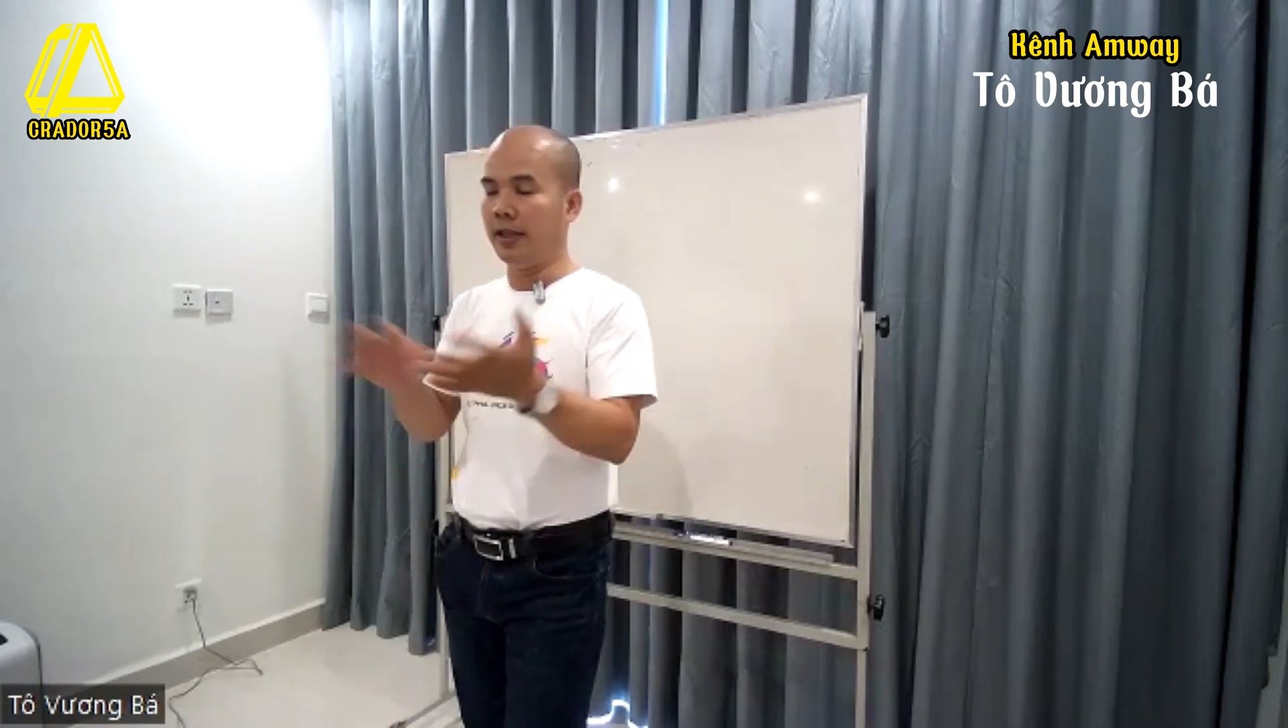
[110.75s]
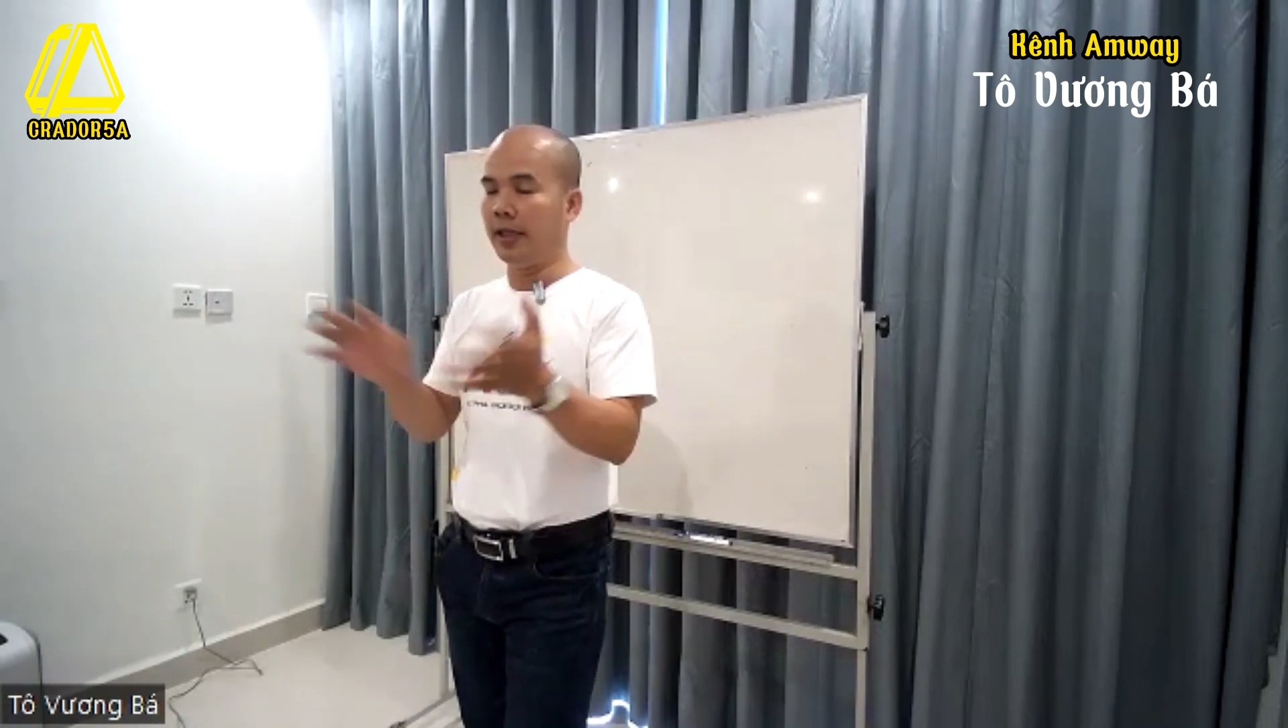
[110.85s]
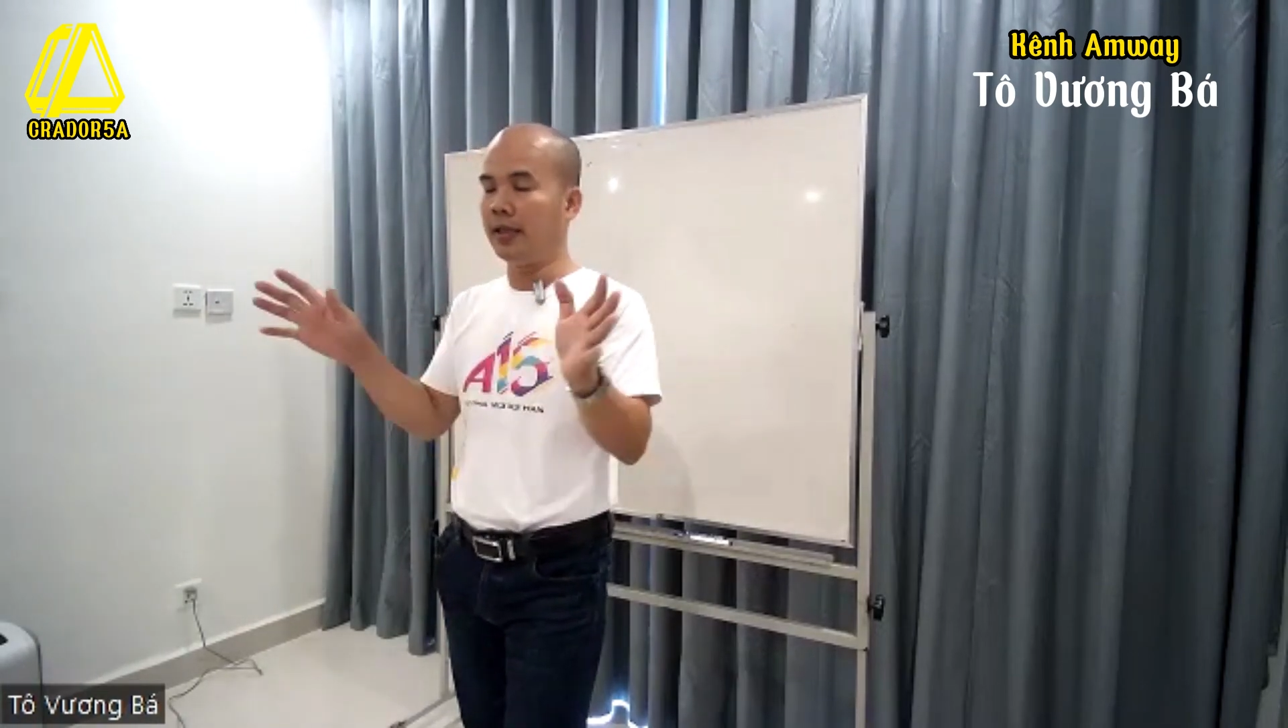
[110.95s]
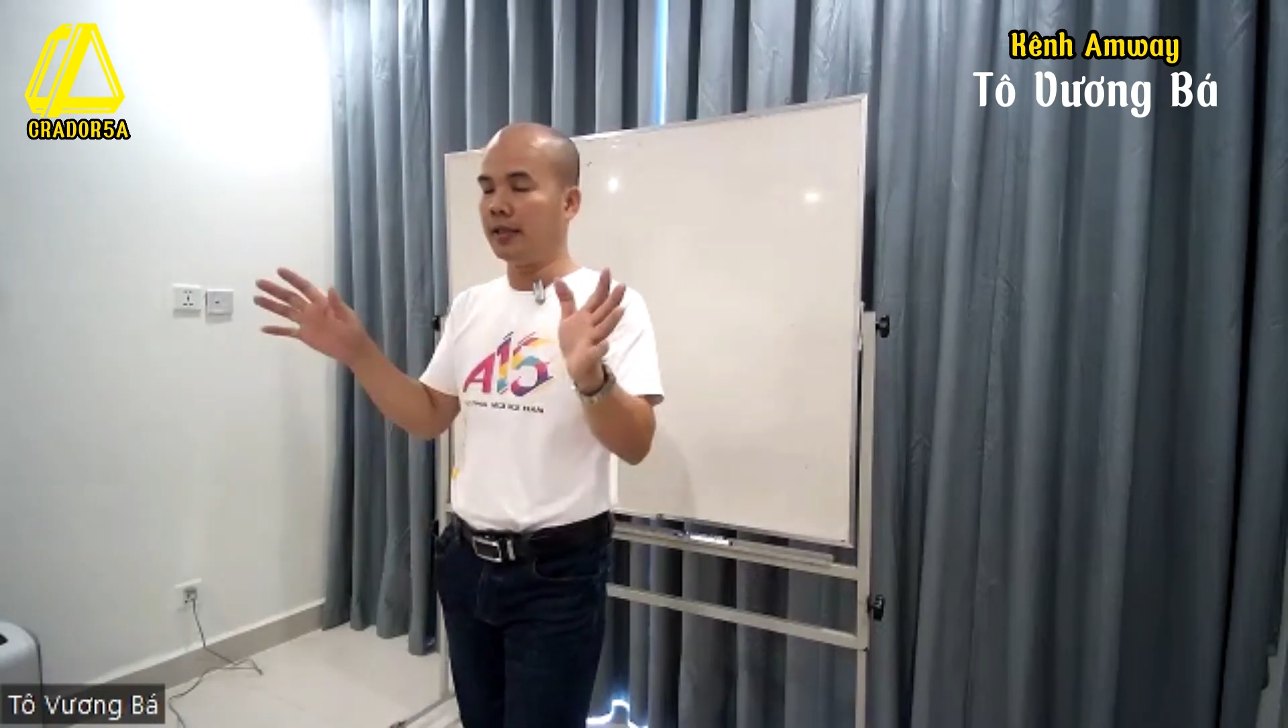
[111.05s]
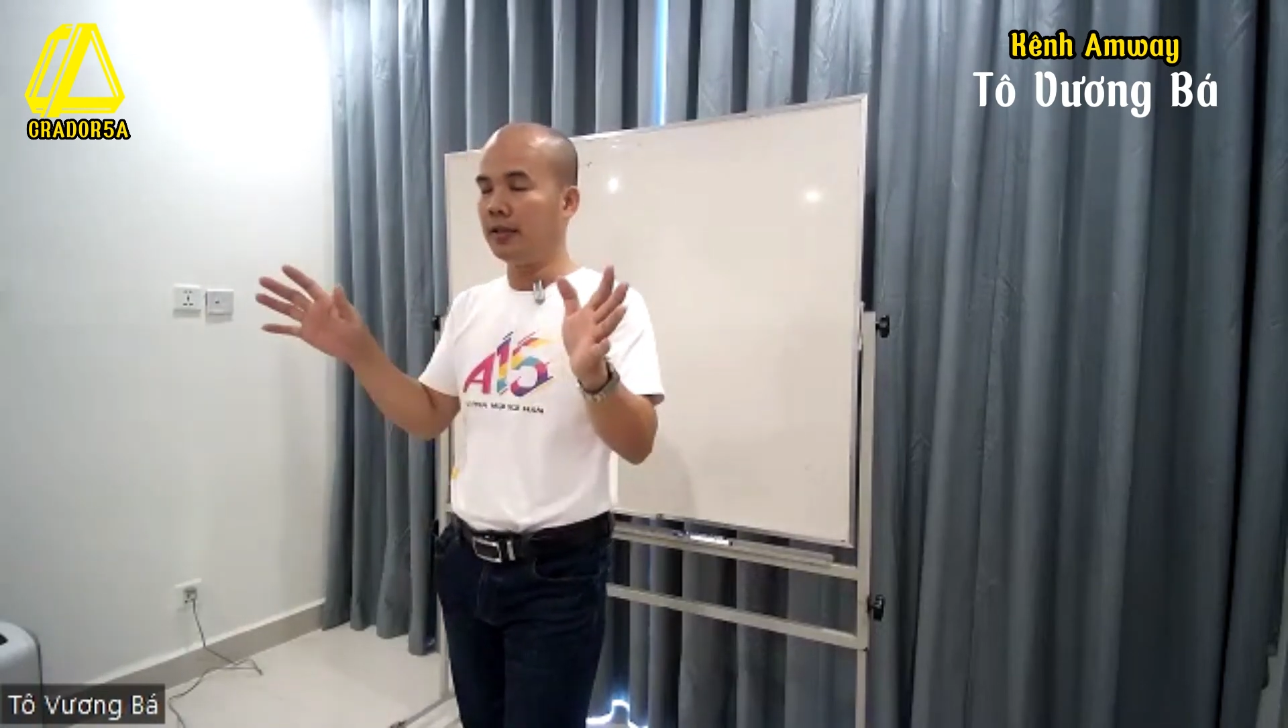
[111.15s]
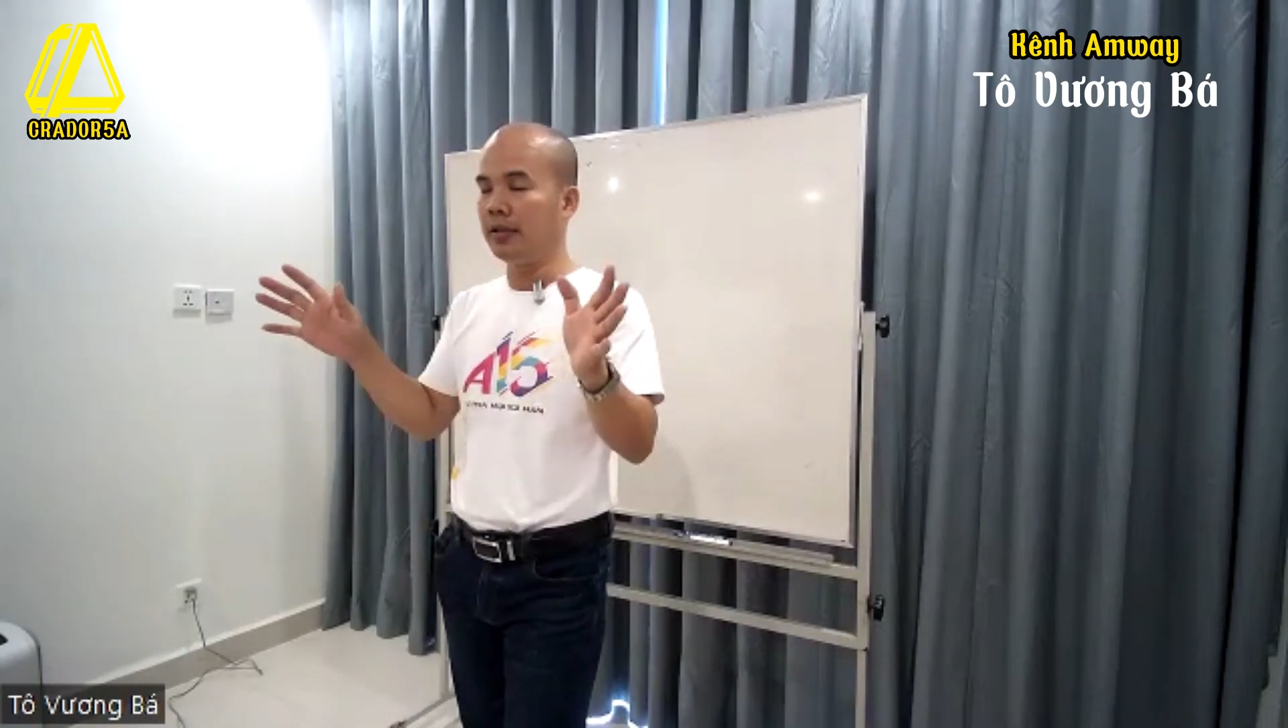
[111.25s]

sẽ